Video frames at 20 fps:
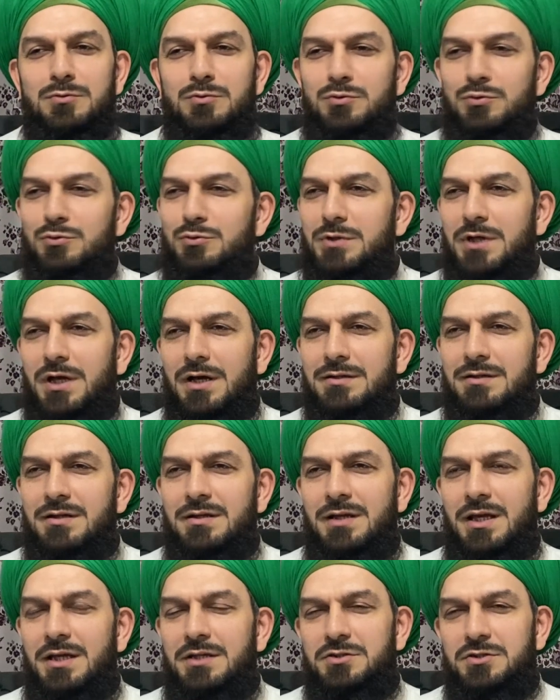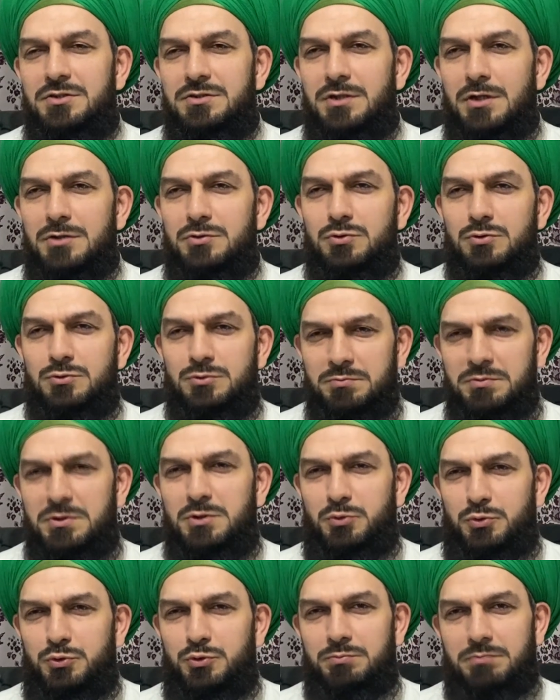Dünyada ne için yaşıyorsun? Bir
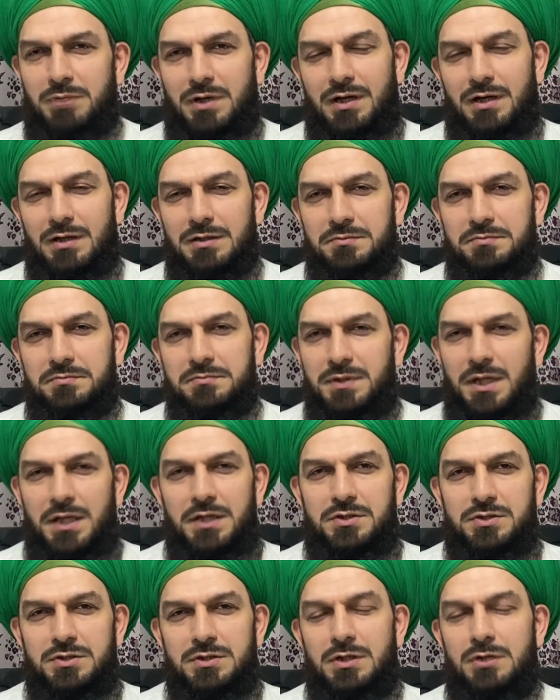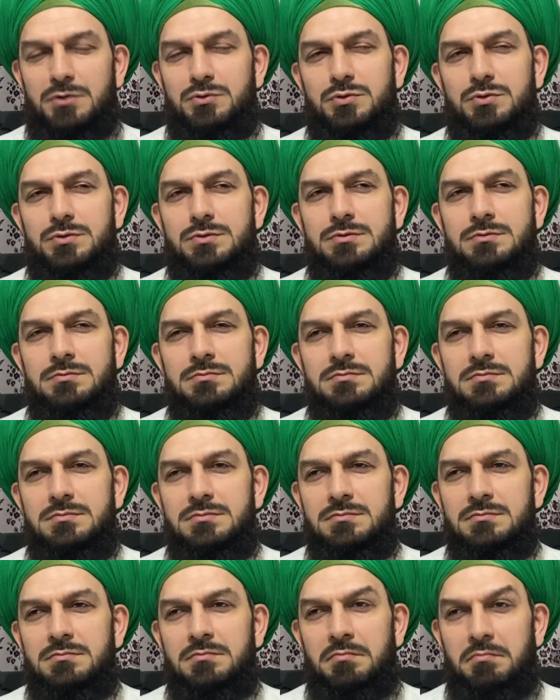düşün bakalım. Ne için yaşıyorsun?
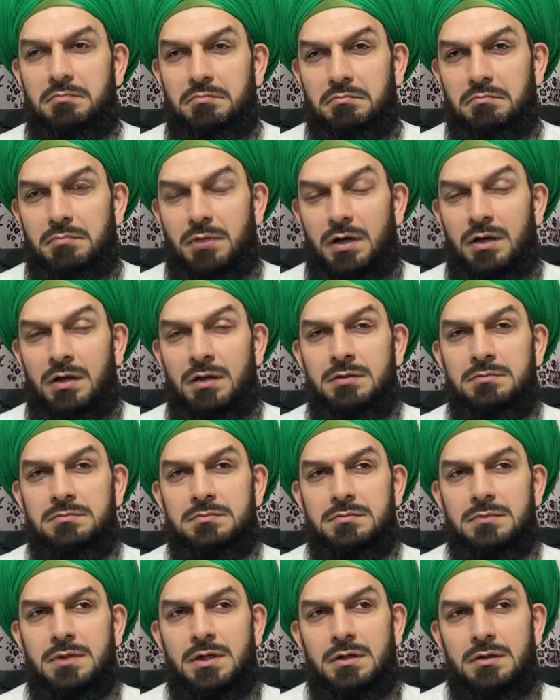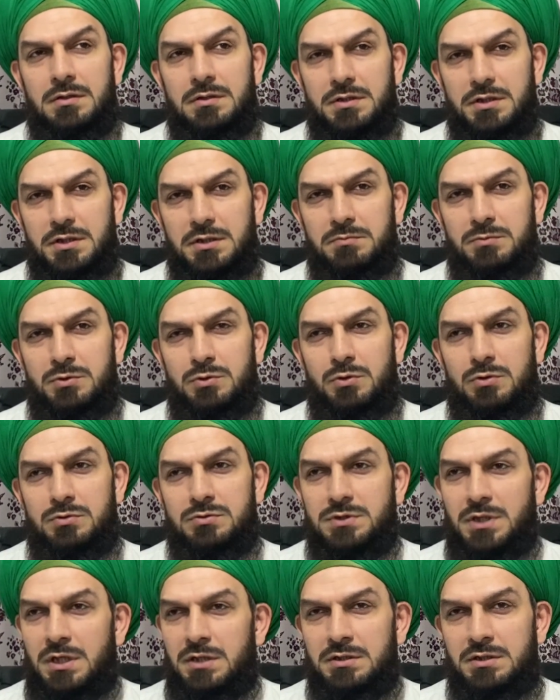Bakalım.
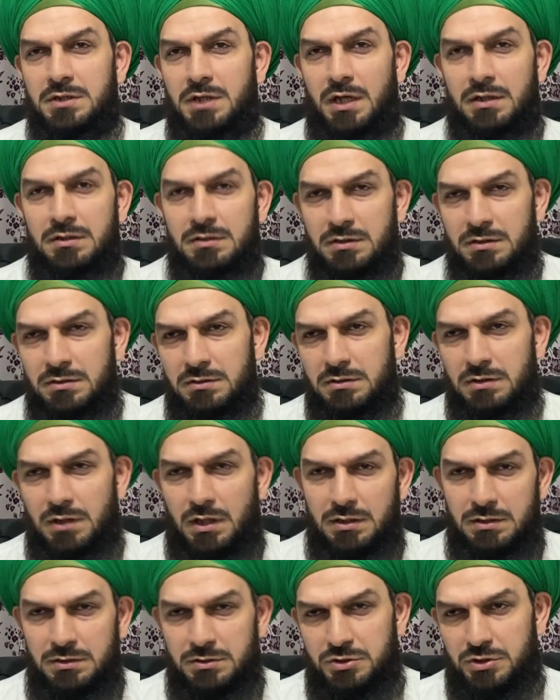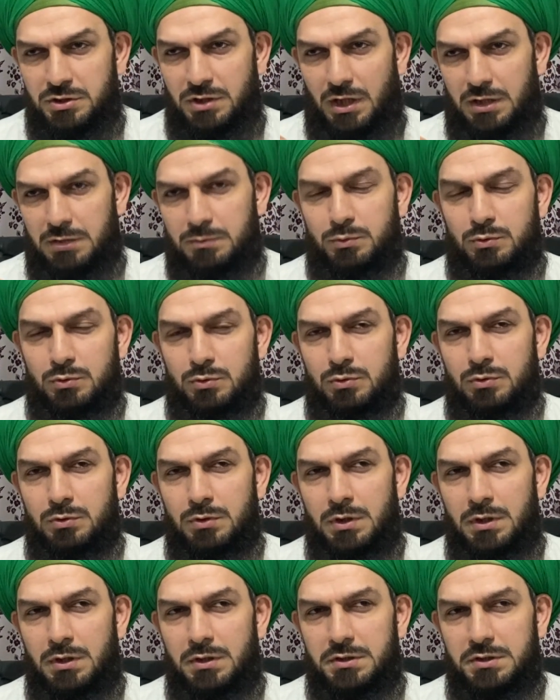24 yani kendin kendin çıkart bunu.
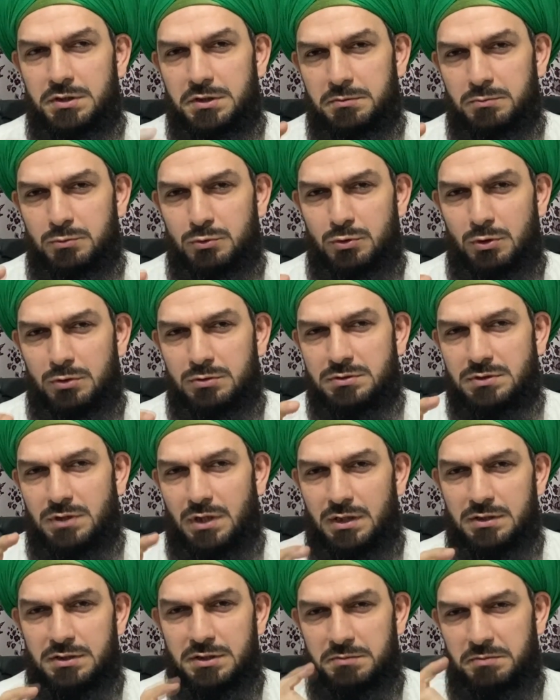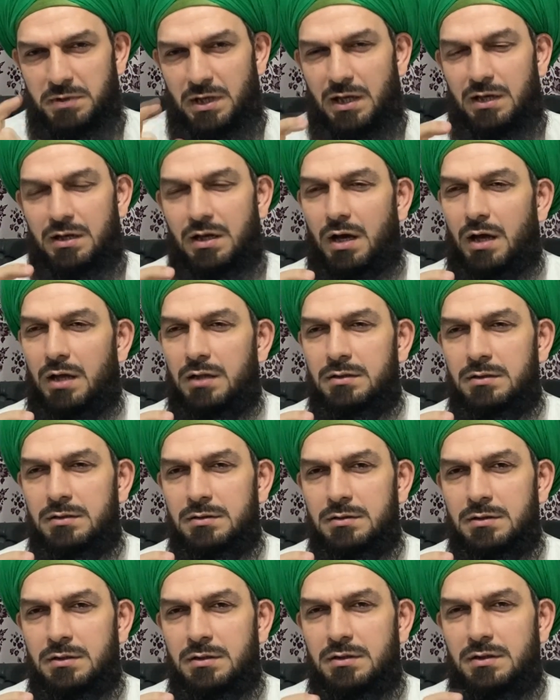24 saatini bir ele al.
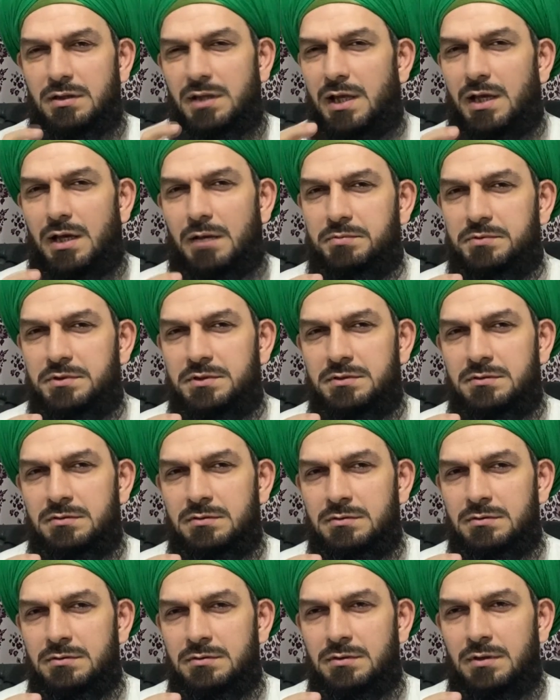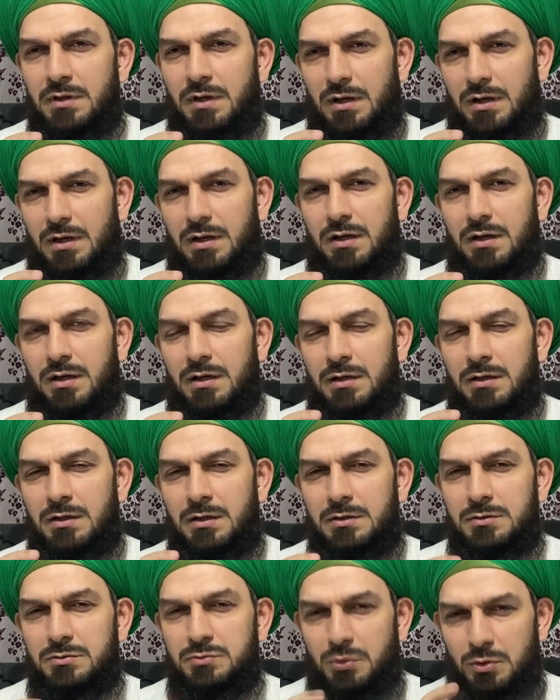Ne yaptın? Ha,
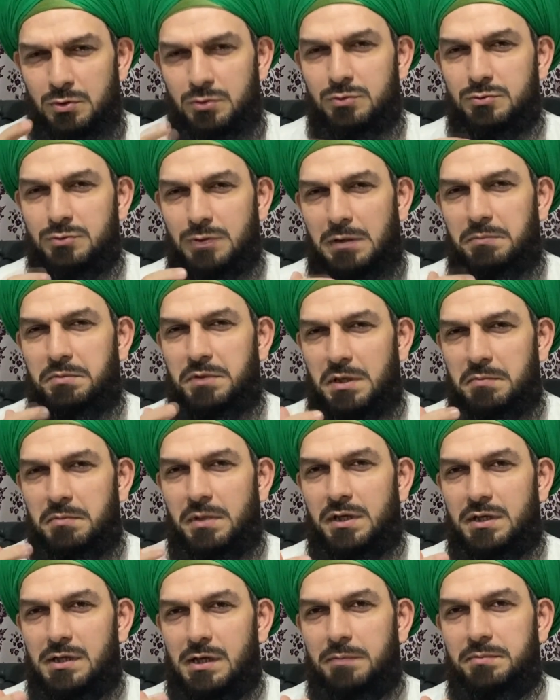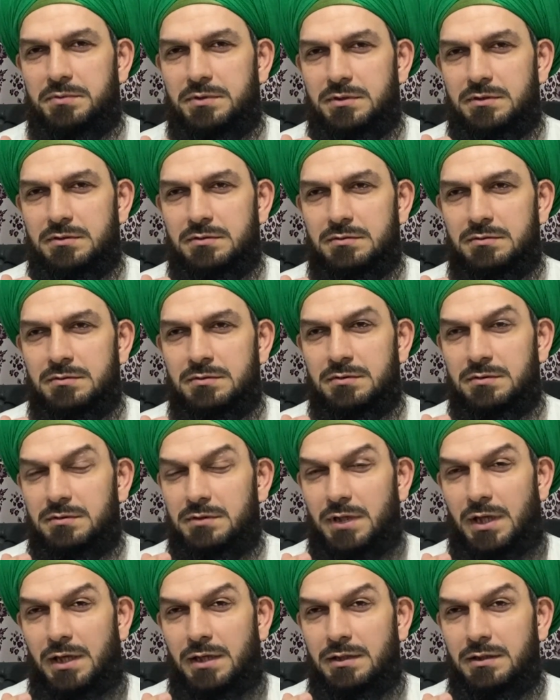çok güzel bir yemek yaptın.
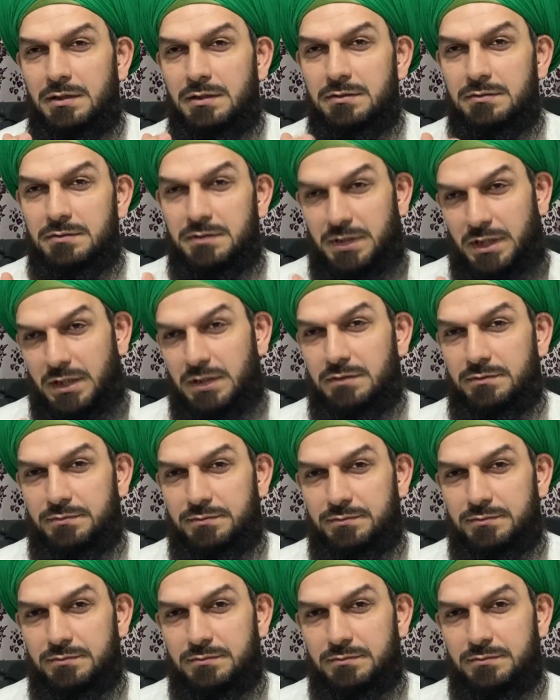Ney? Keyif.